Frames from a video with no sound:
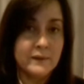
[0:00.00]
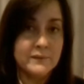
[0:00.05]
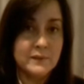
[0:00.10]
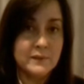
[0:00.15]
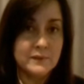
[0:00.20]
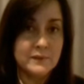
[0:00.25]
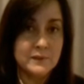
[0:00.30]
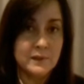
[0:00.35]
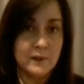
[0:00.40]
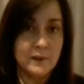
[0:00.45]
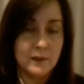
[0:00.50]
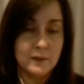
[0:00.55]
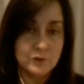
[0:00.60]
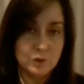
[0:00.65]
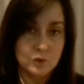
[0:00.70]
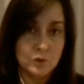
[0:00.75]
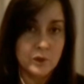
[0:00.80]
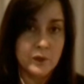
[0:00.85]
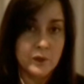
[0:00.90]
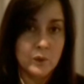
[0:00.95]
necesidad.
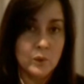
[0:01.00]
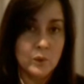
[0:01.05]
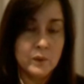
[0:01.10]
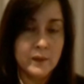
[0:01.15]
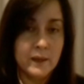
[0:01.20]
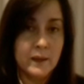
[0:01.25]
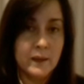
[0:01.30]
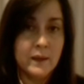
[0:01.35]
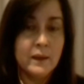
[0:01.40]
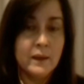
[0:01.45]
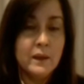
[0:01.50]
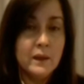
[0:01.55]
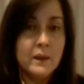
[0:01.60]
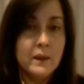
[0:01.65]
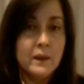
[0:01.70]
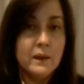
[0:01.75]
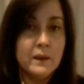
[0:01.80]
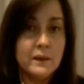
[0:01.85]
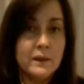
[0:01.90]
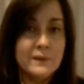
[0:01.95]
Yo creo que
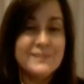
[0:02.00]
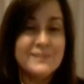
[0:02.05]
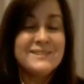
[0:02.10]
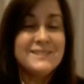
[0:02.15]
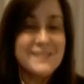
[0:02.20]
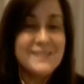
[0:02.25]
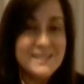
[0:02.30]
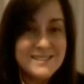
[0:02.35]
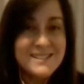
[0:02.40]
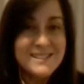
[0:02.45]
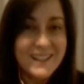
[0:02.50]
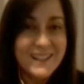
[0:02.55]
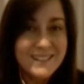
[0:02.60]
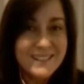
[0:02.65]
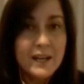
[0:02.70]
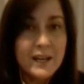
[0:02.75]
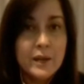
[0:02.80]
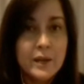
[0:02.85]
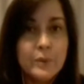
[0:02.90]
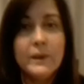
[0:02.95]
eh, si se
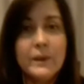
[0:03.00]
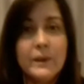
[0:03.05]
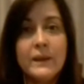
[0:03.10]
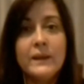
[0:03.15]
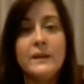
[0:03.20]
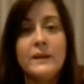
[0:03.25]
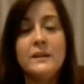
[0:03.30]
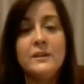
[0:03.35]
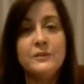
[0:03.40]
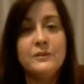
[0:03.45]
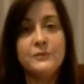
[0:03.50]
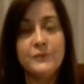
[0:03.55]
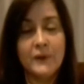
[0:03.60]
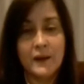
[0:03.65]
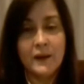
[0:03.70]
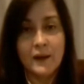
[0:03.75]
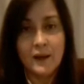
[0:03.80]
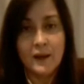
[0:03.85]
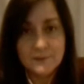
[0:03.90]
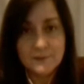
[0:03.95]
atreve el
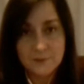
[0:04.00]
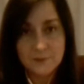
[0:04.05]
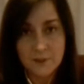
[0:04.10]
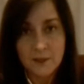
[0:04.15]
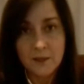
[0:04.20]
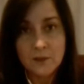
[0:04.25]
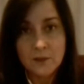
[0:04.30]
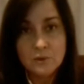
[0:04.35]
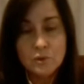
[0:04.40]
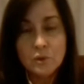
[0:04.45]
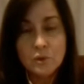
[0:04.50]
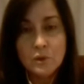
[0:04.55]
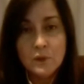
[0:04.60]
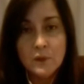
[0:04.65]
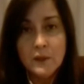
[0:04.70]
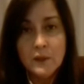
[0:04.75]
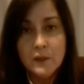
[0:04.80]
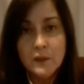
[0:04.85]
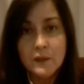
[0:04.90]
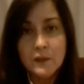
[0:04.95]
IFA a hacer esto,
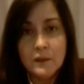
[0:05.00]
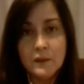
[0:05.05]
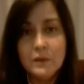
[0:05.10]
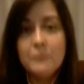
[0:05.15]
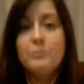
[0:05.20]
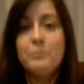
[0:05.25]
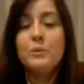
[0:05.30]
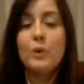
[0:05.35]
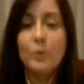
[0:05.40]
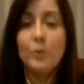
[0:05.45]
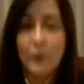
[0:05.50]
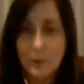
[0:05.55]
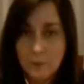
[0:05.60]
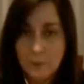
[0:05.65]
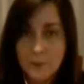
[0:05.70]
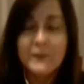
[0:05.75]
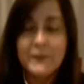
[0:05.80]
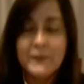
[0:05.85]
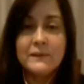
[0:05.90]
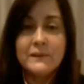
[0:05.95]

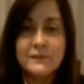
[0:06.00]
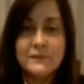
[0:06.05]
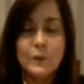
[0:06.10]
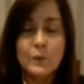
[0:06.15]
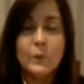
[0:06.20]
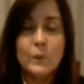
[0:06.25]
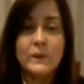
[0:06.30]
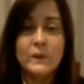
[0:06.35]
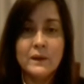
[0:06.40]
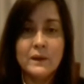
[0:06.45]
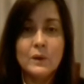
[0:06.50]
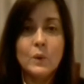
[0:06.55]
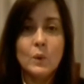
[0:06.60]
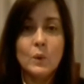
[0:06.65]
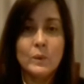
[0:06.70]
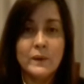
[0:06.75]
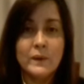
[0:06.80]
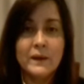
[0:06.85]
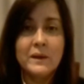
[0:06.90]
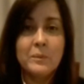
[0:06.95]
probablemente se encuentren con
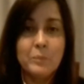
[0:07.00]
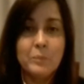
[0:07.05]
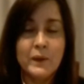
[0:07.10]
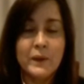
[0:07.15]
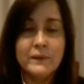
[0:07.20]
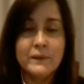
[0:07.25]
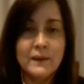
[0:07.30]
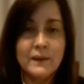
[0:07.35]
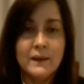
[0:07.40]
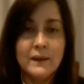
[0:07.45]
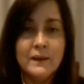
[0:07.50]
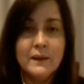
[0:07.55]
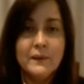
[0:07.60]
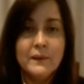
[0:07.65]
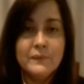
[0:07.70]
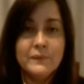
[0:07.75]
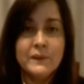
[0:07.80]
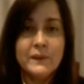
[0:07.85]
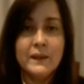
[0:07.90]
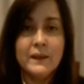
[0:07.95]
una respuesta
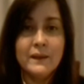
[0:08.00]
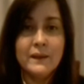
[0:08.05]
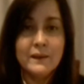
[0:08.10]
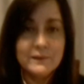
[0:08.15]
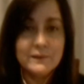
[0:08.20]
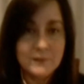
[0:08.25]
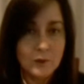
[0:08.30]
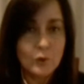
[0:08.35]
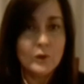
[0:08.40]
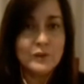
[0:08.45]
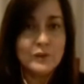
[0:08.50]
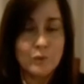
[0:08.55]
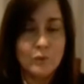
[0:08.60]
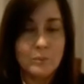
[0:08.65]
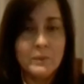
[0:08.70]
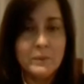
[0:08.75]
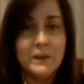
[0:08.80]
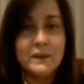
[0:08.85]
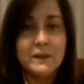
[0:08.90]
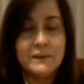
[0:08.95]
de ese corazón
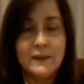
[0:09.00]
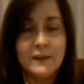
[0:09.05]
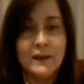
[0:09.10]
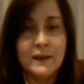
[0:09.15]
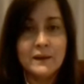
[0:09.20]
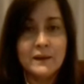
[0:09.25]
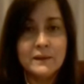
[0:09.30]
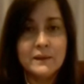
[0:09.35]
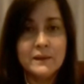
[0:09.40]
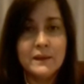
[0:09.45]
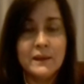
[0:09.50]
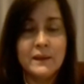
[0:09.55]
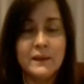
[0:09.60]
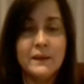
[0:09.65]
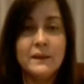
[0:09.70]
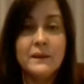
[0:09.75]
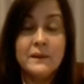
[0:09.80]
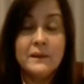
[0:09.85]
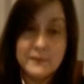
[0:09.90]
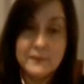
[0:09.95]
militar
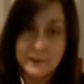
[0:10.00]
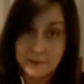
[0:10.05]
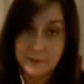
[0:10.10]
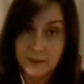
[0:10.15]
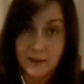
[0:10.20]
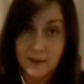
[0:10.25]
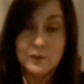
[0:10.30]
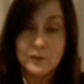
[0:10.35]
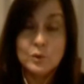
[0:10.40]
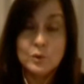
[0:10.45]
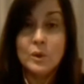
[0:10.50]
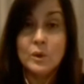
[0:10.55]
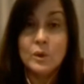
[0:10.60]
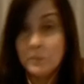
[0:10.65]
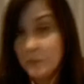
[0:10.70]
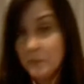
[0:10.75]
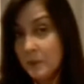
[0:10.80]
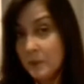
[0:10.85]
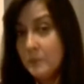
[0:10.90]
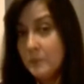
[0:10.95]
que está llegando a los
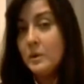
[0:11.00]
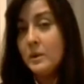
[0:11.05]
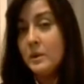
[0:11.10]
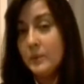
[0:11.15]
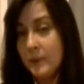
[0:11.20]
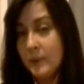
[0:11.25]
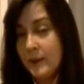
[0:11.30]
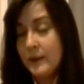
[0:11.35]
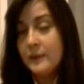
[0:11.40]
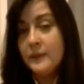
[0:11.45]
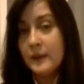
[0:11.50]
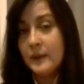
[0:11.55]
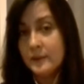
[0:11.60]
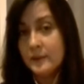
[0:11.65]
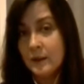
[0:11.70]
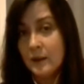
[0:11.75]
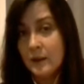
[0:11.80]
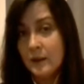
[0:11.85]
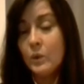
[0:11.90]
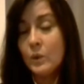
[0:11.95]
mismos niveles de
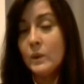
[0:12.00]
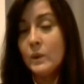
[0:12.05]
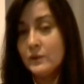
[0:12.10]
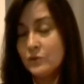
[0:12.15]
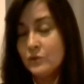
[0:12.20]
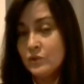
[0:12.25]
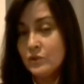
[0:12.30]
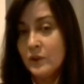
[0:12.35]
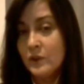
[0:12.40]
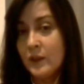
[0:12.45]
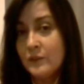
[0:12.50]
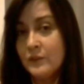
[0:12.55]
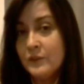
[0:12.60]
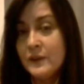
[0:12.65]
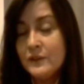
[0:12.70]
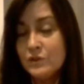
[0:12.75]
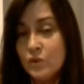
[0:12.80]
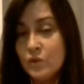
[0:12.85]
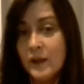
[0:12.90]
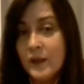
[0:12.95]
hartazgo de la sociedad
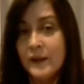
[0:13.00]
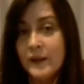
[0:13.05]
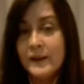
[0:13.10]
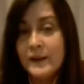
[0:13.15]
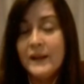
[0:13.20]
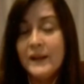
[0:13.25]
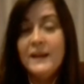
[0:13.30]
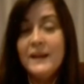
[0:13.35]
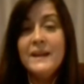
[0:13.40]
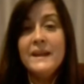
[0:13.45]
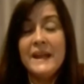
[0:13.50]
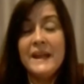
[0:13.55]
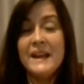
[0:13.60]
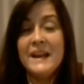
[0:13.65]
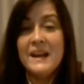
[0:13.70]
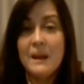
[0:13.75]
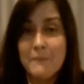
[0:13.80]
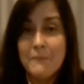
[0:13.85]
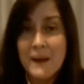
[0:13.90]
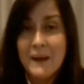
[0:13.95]
venezolana
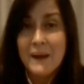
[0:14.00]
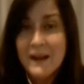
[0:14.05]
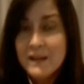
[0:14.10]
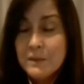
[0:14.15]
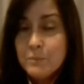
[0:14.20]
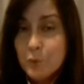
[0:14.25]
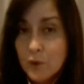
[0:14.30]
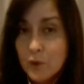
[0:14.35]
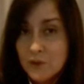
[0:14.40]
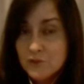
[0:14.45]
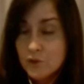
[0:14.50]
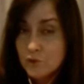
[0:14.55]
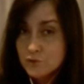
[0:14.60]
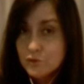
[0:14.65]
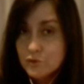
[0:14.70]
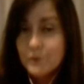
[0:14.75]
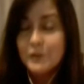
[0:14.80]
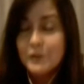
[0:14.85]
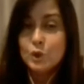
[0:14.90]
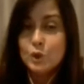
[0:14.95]
en la
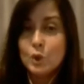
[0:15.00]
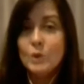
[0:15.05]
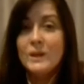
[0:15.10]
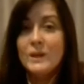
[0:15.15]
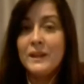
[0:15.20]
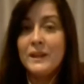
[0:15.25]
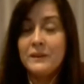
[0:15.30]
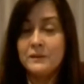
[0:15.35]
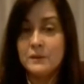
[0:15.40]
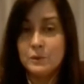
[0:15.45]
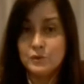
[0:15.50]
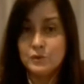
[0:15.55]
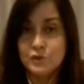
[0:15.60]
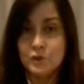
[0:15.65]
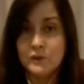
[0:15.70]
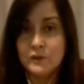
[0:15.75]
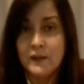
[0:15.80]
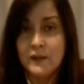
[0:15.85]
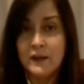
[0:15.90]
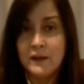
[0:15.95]
manipulación, sobre todo de la
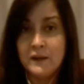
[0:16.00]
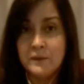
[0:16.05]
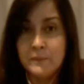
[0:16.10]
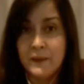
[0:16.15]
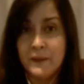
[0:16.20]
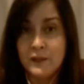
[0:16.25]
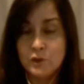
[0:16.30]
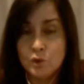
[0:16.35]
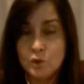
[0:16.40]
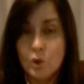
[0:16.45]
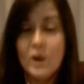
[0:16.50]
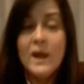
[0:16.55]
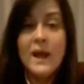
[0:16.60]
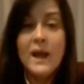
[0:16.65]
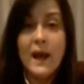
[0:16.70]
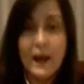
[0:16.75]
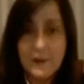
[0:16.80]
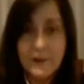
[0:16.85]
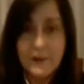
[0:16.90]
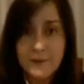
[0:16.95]
distribución del alimento.
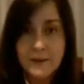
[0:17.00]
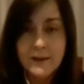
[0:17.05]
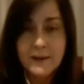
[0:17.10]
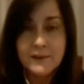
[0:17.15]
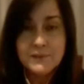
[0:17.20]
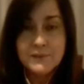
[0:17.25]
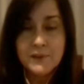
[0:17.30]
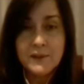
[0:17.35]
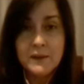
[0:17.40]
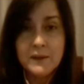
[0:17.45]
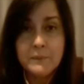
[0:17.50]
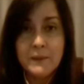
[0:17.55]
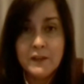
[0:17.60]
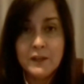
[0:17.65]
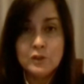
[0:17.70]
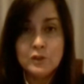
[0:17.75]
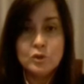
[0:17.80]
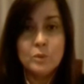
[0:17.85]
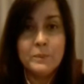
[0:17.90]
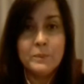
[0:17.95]
Hay escasez de
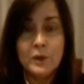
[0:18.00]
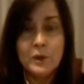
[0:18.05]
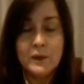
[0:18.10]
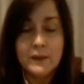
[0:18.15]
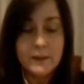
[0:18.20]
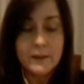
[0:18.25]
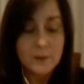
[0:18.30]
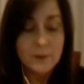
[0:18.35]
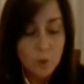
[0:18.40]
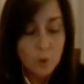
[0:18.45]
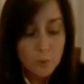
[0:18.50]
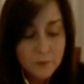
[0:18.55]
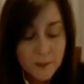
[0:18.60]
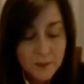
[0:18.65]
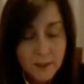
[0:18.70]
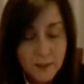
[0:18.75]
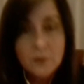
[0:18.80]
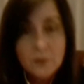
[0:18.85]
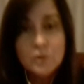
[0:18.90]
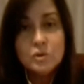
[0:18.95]
alimentos, pero el
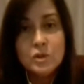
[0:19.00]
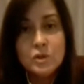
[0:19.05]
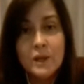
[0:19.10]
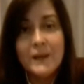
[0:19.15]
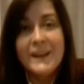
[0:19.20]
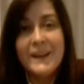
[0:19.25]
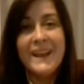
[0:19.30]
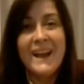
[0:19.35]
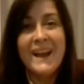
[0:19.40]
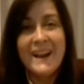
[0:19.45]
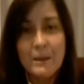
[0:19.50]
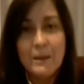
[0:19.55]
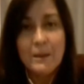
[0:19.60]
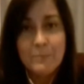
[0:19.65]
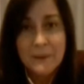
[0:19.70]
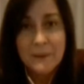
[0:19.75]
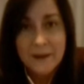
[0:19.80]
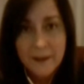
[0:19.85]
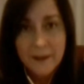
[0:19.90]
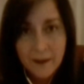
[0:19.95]
gobierno tiene
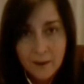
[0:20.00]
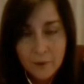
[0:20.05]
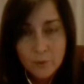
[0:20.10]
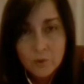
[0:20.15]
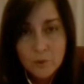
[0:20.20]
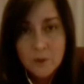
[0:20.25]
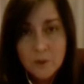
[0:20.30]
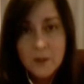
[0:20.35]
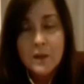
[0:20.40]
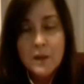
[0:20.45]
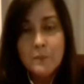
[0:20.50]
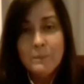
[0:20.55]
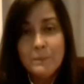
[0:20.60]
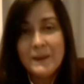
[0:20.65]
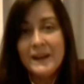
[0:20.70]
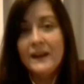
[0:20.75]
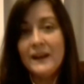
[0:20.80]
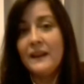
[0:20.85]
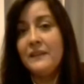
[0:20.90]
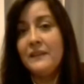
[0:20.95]
acaparado
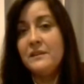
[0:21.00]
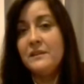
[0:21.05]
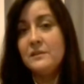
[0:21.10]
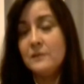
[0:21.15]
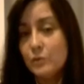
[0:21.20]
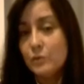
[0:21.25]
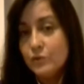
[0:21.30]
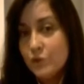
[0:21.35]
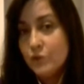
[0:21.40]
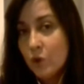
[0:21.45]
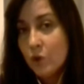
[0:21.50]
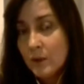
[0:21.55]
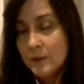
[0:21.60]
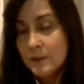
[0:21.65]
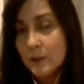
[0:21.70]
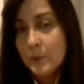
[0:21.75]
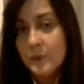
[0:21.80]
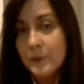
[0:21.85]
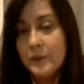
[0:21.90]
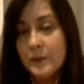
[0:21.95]
para la distribución a
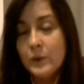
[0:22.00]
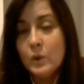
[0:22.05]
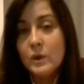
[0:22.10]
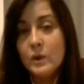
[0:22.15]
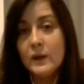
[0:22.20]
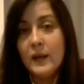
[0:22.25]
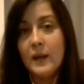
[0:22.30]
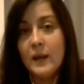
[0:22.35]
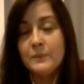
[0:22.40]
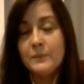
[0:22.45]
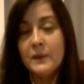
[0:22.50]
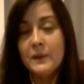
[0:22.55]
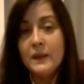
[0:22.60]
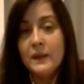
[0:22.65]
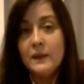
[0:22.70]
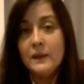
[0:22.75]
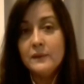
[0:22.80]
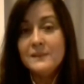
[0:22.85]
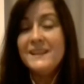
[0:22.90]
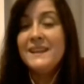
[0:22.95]
través de los CLAP
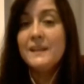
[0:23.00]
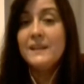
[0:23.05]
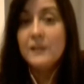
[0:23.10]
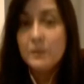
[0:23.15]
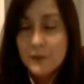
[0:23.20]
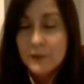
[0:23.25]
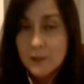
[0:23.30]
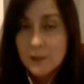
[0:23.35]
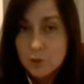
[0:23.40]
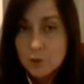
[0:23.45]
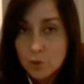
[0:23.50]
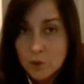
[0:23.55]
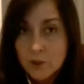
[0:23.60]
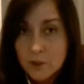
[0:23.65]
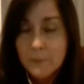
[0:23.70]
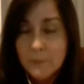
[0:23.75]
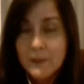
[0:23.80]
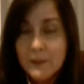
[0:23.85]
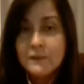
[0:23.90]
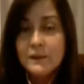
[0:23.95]

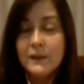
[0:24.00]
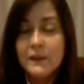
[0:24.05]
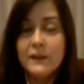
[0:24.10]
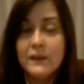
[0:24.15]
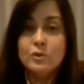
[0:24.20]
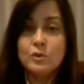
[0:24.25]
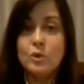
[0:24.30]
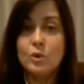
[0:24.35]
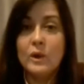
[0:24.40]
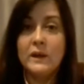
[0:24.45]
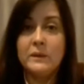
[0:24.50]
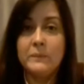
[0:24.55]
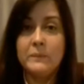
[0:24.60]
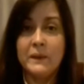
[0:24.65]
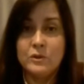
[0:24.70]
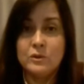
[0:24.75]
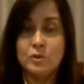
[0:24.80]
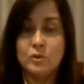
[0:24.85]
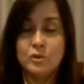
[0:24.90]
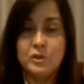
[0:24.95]
discriminatoriamente estos
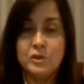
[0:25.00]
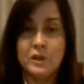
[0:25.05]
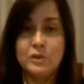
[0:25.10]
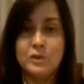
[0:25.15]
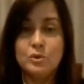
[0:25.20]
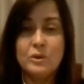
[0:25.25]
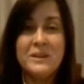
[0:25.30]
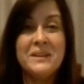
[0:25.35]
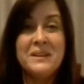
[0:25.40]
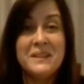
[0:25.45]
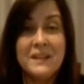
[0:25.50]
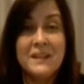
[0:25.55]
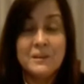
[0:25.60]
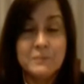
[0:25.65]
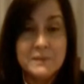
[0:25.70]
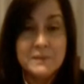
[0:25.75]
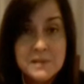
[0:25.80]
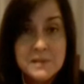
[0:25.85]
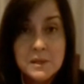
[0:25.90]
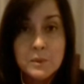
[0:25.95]
alimentos y esto es
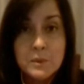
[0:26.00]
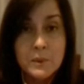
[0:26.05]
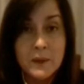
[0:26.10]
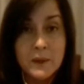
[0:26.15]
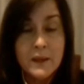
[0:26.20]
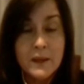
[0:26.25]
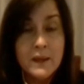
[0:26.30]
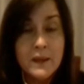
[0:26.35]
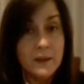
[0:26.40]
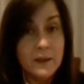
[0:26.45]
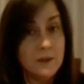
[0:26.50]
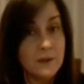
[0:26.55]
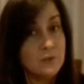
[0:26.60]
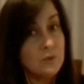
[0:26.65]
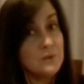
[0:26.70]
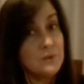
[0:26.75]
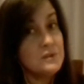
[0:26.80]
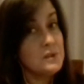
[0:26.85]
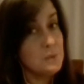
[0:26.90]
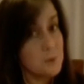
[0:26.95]
inadmisible. Eso
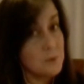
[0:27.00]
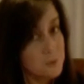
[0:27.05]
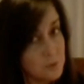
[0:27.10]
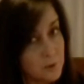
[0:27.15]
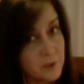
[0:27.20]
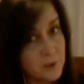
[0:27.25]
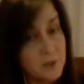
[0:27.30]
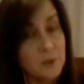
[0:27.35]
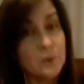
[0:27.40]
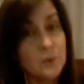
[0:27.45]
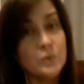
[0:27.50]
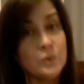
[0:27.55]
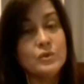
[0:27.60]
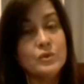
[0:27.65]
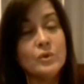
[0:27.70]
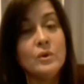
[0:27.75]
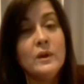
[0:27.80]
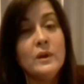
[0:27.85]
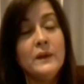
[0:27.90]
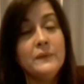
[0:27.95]
en situaciones
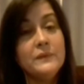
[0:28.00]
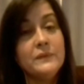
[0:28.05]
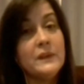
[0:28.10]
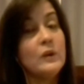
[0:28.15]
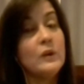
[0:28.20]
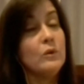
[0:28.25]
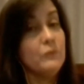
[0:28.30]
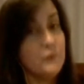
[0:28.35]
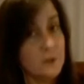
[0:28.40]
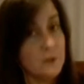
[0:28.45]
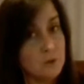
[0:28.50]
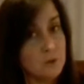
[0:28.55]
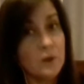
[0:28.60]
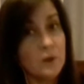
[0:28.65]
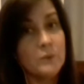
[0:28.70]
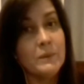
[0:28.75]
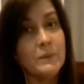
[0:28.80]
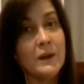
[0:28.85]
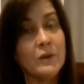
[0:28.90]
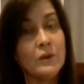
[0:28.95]
incluso de conflictos
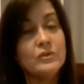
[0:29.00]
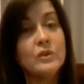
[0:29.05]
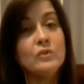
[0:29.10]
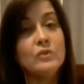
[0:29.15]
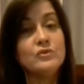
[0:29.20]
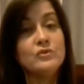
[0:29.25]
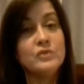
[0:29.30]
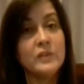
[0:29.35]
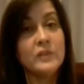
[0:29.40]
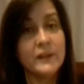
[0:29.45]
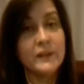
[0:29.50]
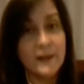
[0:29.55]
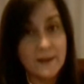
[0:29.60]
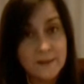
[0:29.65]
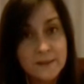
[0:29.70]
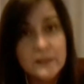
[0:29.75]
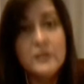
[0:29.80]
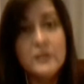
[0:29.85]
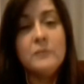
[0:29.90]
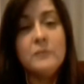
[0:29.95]
armados se considera
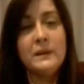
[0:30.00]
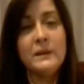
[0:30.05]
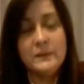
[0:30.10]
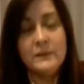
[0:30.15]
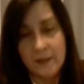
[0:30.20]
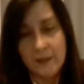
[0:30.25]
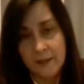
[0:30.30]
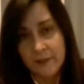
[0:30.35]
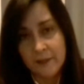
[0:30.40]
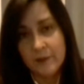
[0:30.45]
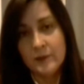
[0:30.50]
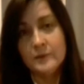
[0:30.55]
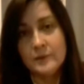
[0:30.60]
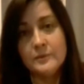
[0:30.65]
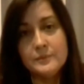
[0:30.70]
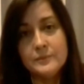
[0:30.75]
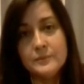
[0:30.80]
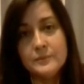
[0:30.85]
crimen de guerra.